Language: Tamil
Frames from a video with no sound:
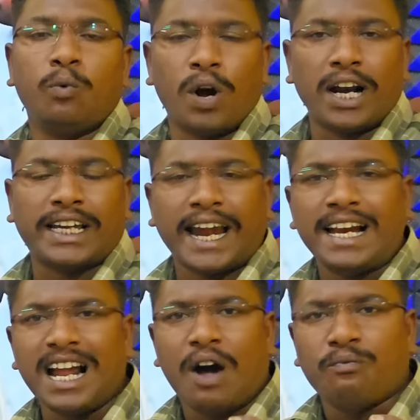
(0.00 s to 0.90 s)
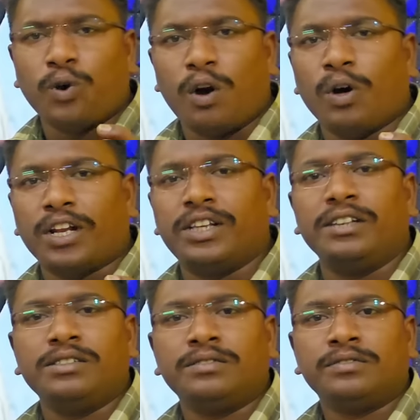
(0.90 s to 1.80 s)
உங்களுக்கு என்ன அவ்வளோ வருது
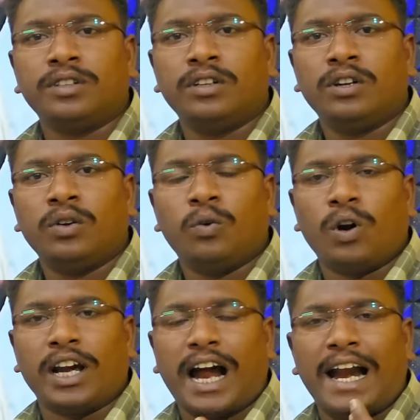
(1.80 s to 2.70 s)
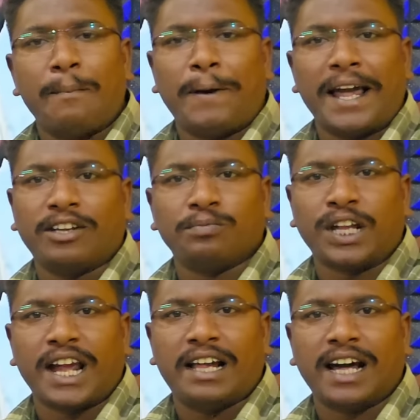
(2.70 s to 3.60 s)
உங்களுக்கு அடிப்படை
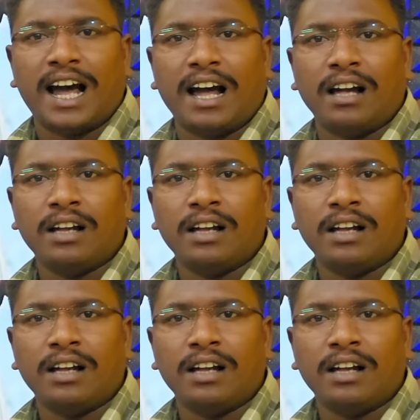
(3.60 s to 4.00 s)
எதுவும் தெரியாதா